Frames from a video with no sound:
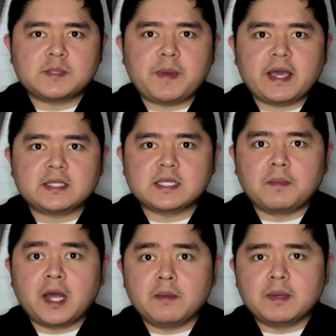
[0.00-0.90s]
suspect
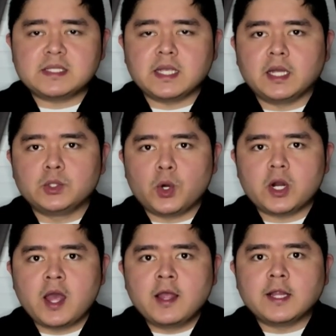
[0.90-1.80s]
sa mga
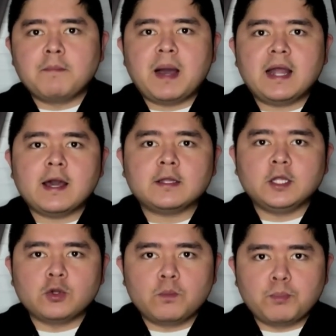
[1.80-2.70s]
investigador na
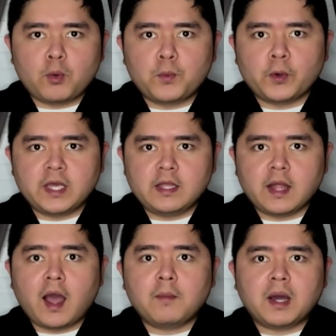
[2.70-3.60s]
balak nitong
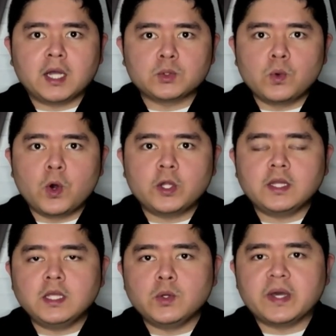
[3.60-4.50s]
pukpukin ang mga
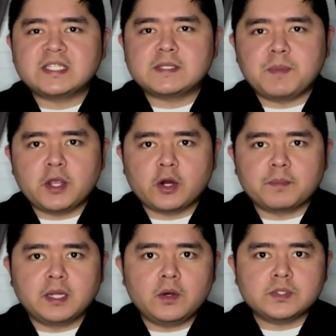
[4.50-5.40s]
tuhod ni US
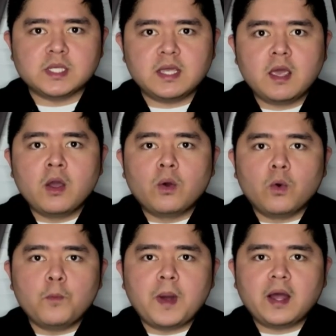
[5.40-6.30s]
Speaker Pelosi
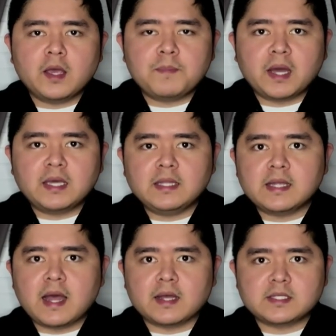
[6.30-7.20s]
upang
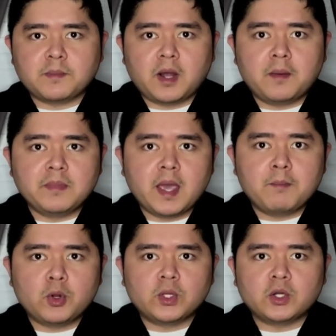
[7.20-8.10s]
ipakita sa mga
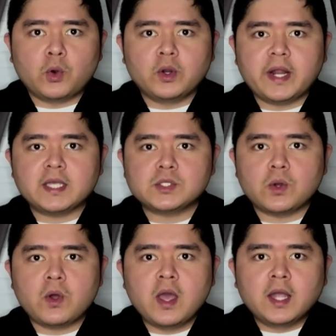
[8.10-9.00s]
miyembro ng
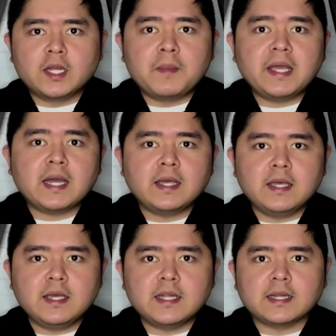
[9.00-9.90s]
Kongreso na may
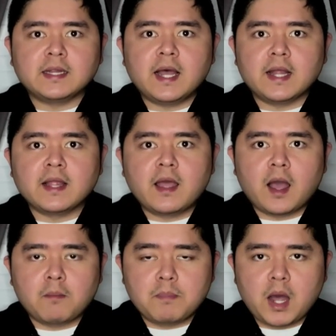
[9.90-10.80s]
kahihinatnan
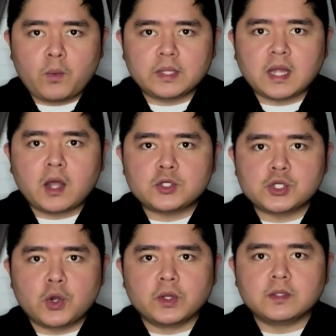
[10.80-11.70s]
ang bawat
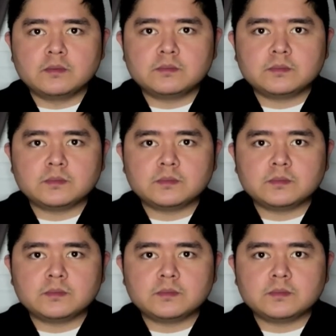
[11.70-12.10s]
aksyon.